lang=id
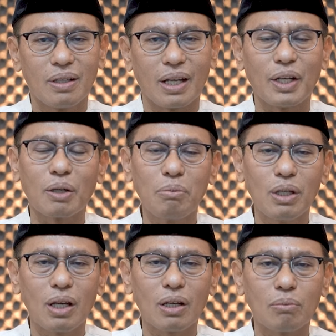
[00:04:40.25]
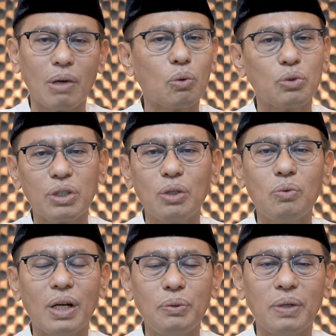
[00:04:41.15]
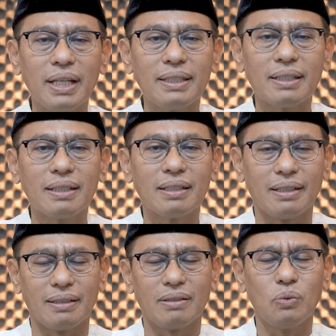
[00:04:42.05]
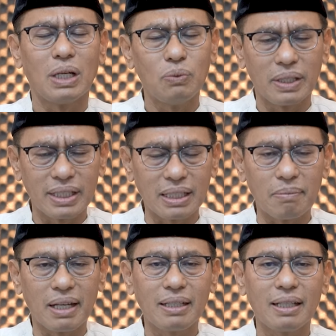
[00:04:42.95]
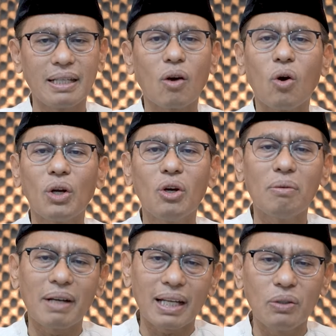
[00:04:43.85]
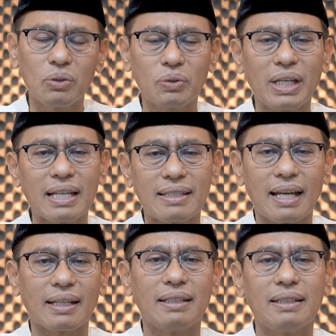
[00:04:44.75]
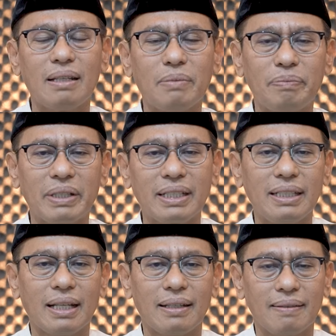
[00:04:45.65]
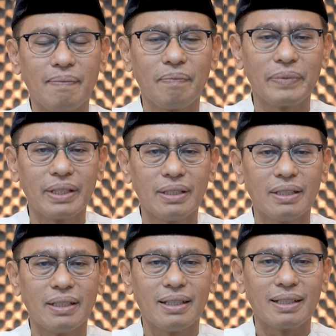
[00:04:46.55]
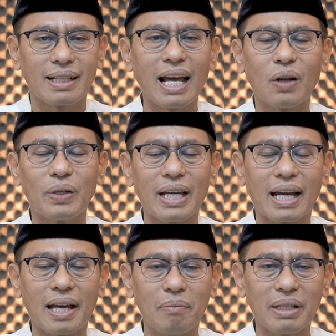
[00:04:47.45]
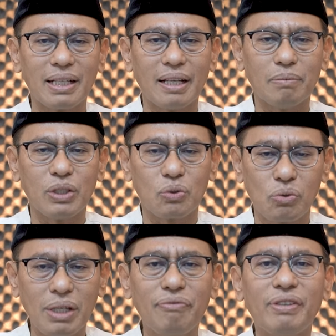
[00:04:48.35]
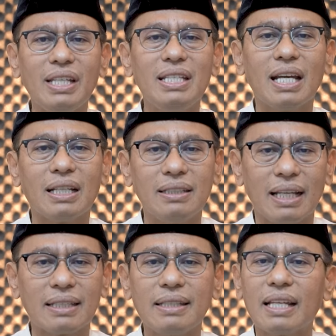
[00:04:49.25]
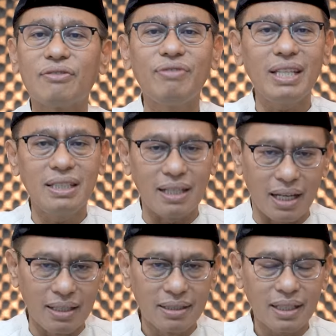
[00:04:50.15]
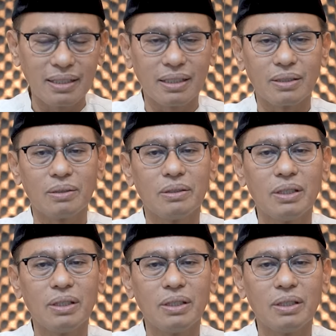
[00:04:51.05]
Ada yang bilang bagusnya dua-duanya. Dua-duanya gimana? Ya kodok makan untuk yang sakit dan bepergian. Ya. Kalau yang hamil dan menyusui fidyah, jelas-jelas fidyah kan gitu.